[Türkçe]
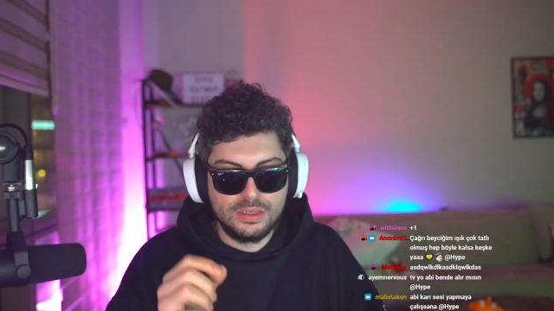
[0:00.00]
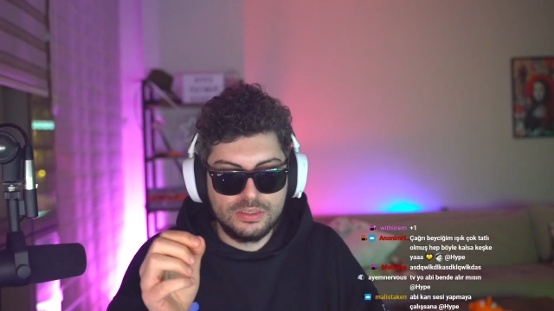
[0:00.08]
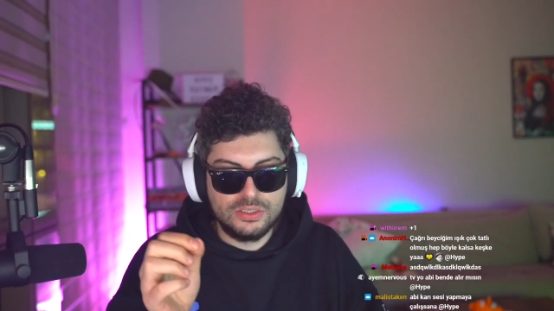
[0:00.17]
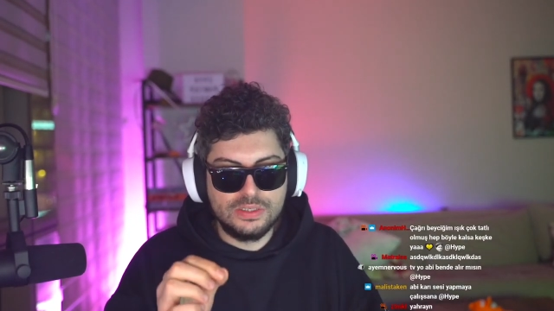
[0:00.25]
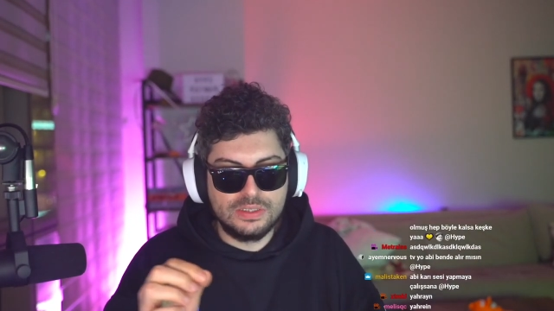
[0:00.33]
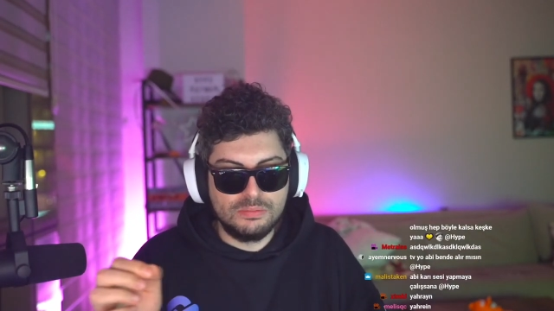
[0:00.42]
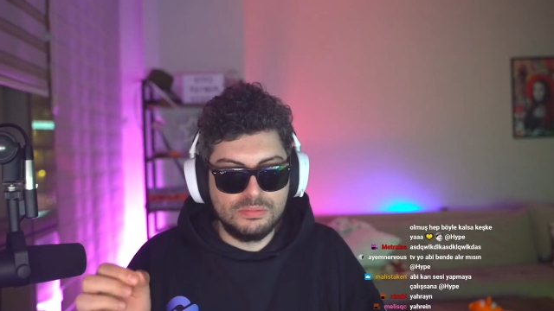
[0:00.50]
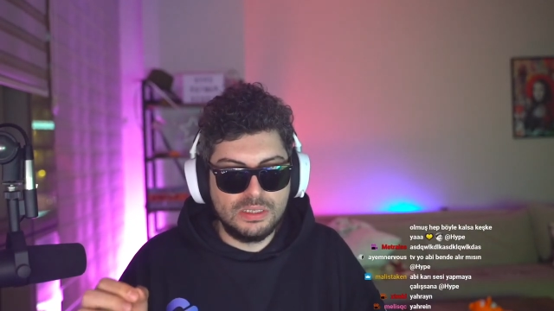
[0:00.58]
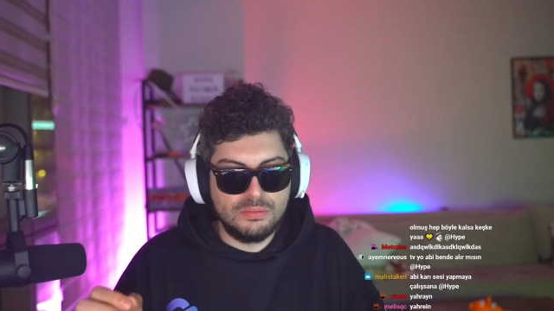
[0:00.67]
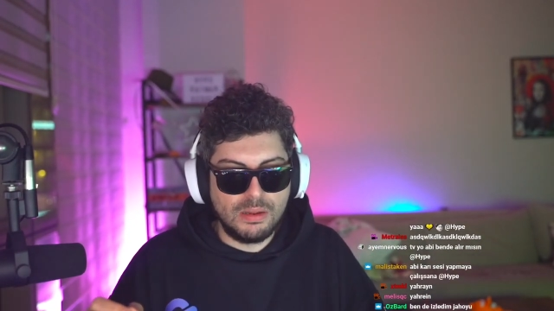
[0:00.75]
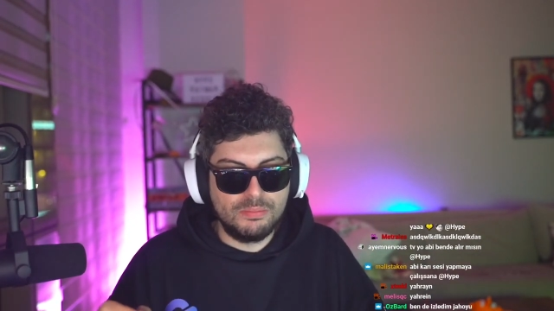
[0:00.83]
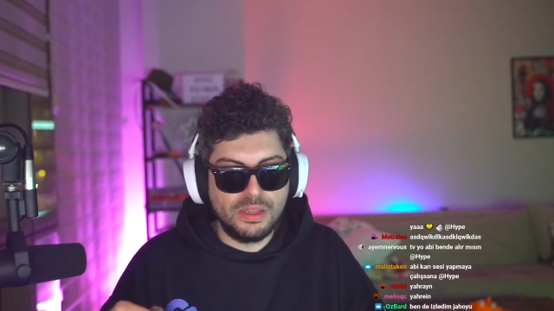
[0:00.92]
Çizim
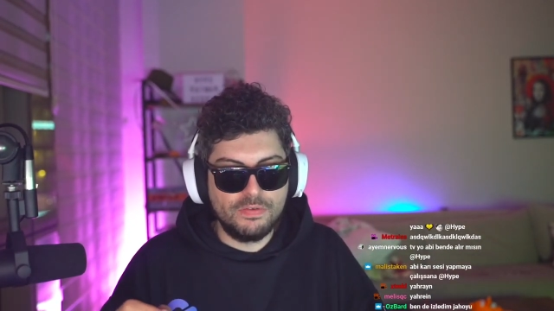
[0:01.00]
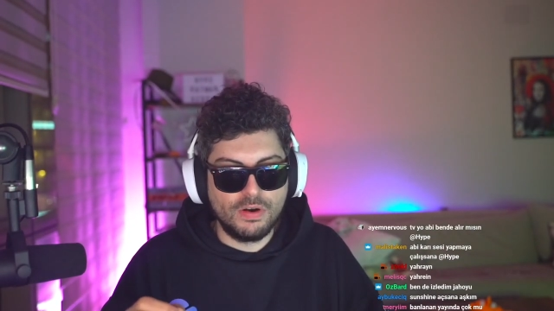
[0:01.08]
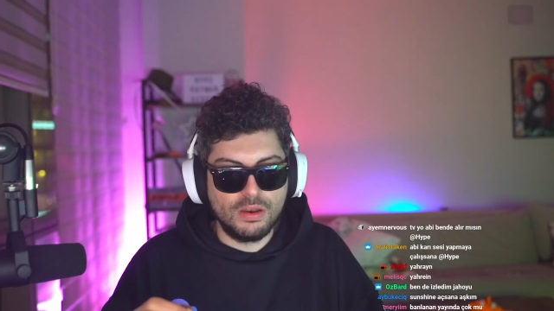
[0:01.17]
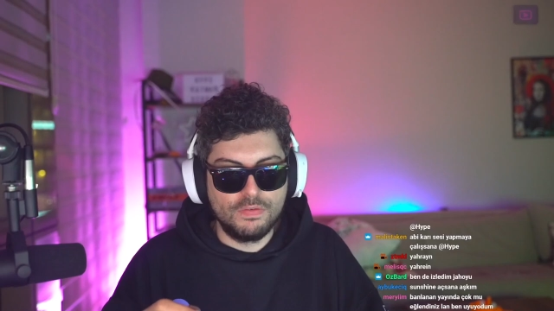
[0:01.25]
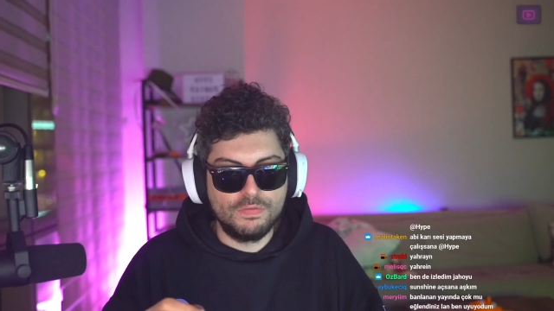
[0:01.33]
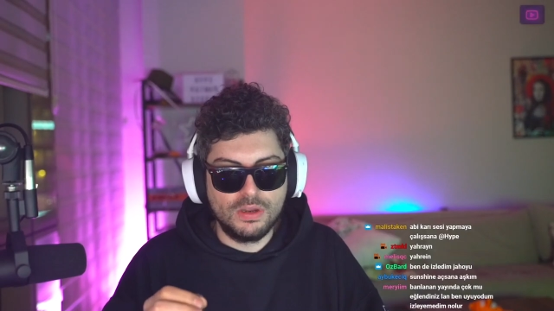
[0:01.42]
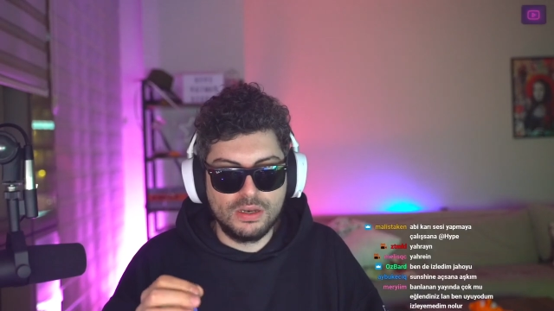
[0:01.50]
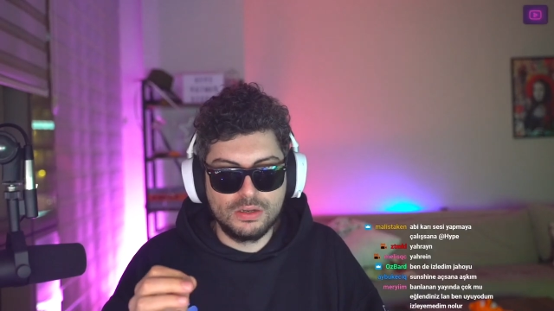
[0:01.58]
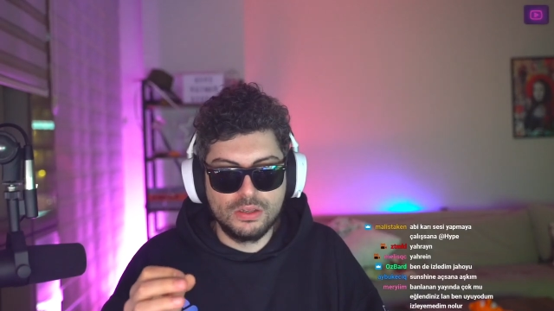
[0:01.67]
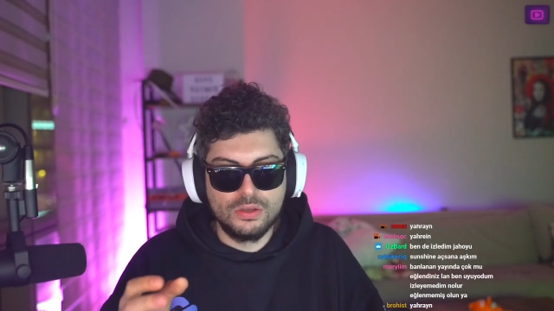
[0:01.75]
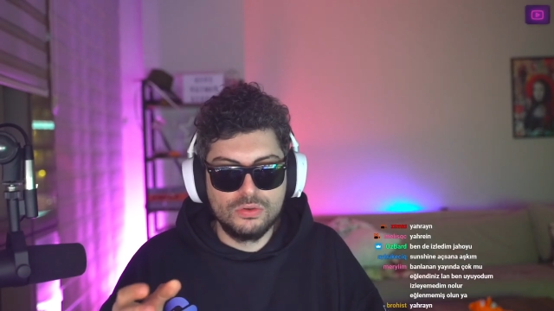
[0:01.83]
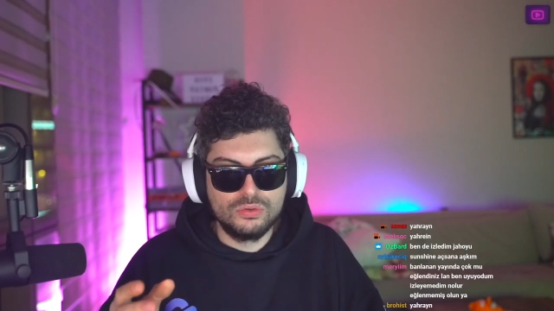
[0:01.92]
bilmem ne falan filan.
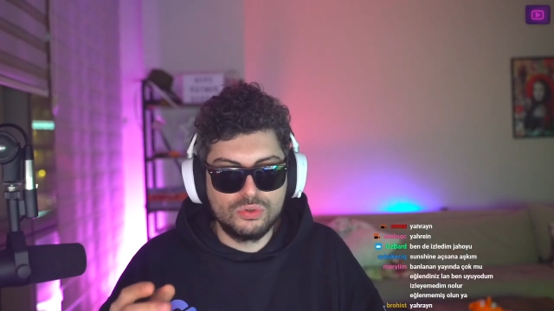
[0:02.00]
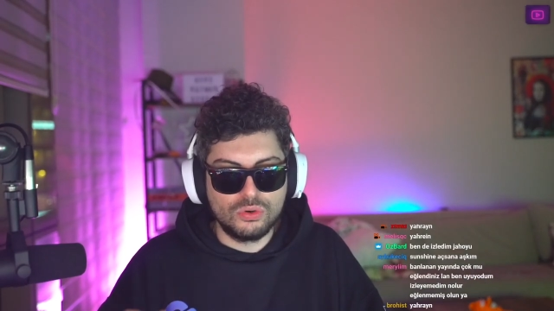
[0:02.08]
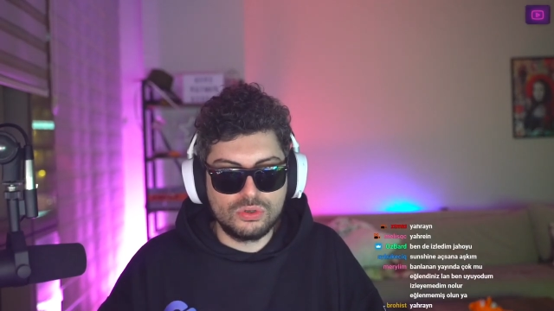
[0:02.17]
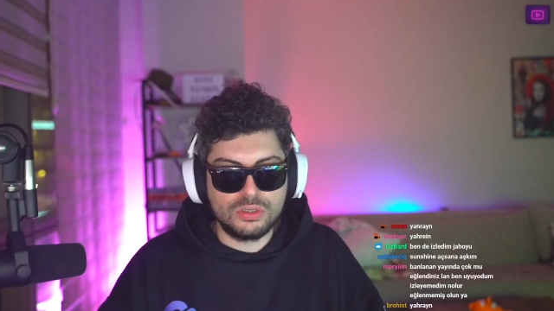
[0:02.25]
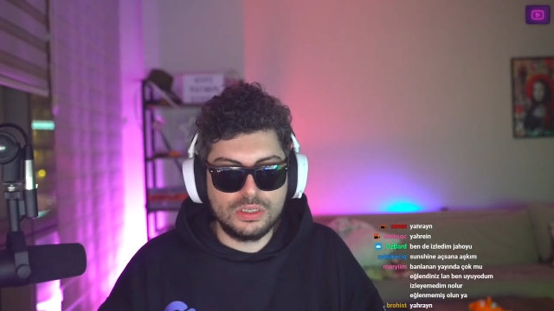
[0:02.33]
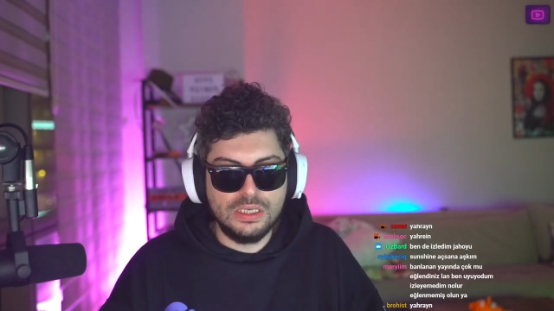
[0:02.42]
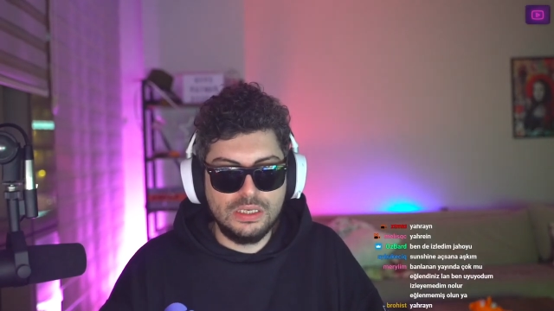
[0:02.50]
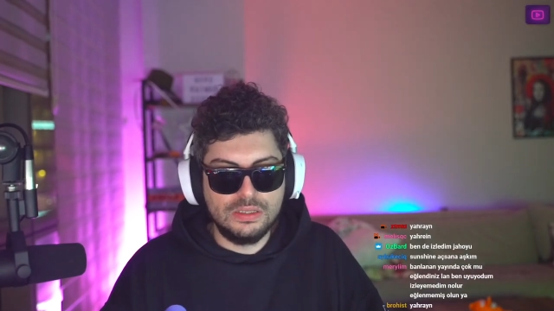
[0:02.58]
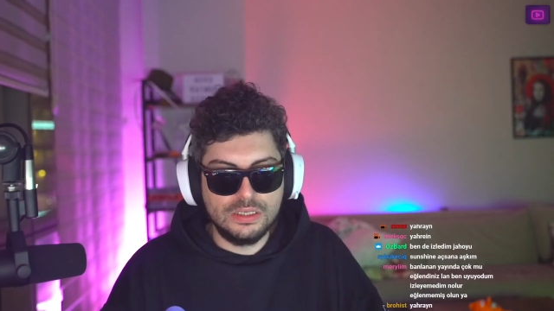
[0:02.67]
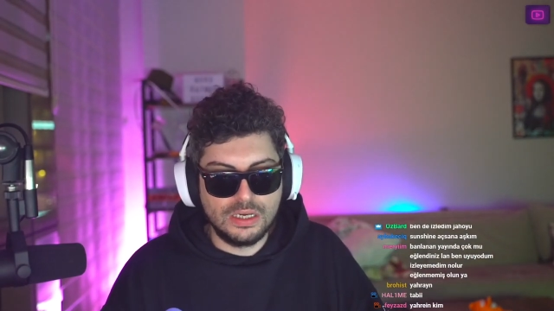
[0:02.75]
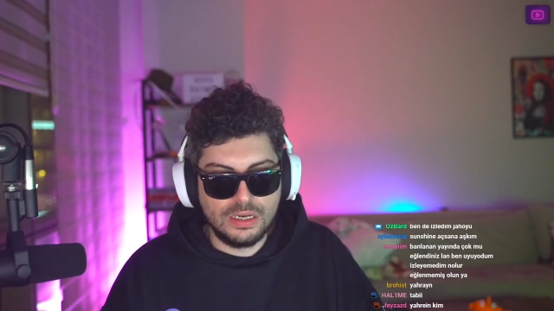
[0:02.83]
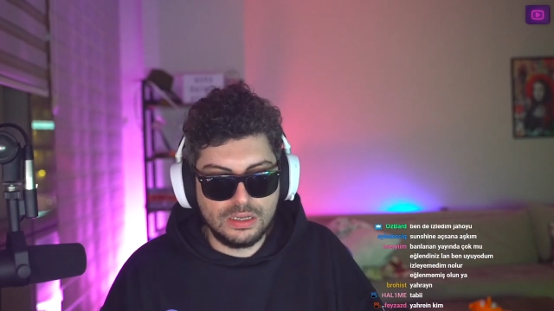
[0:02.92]
Çok iyiydi
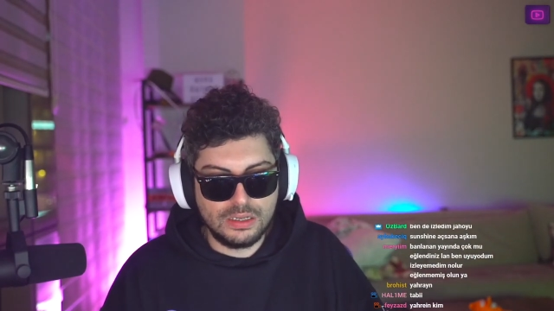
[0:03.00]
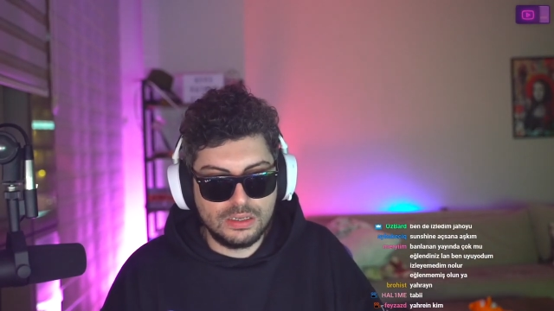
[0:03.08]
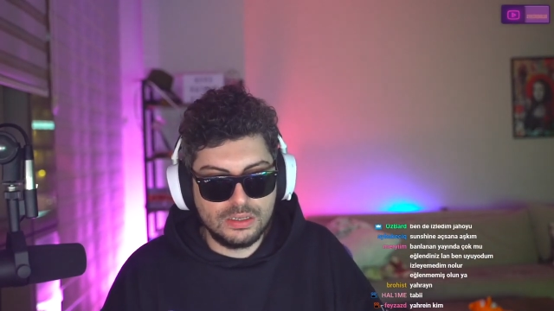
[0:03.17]
ya.